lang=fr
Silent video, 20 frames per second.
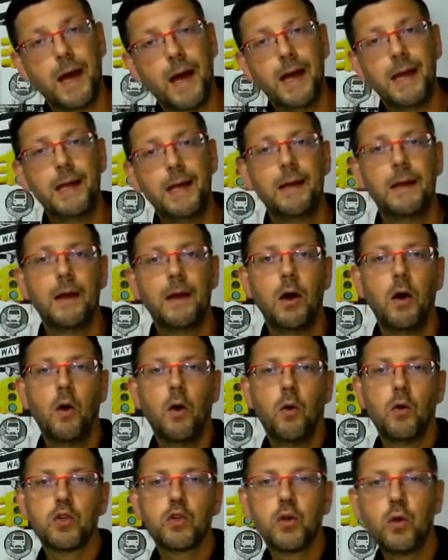Allez,
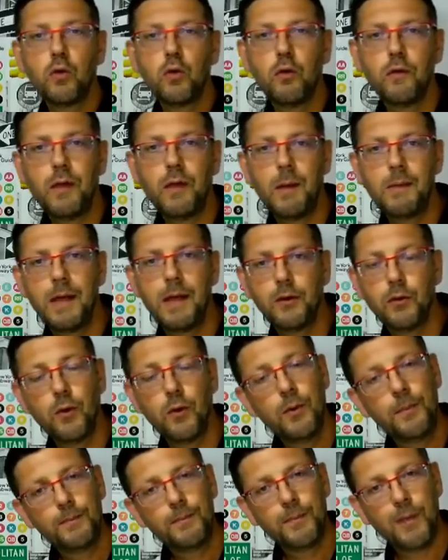on se retrouve très
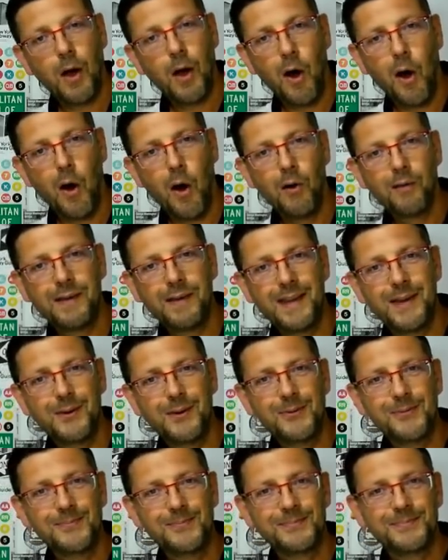bientôt en
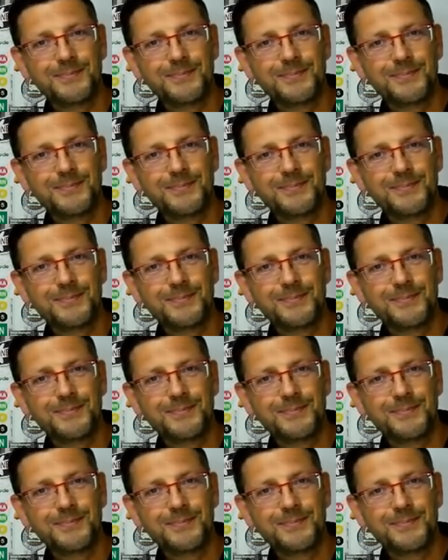vidéo.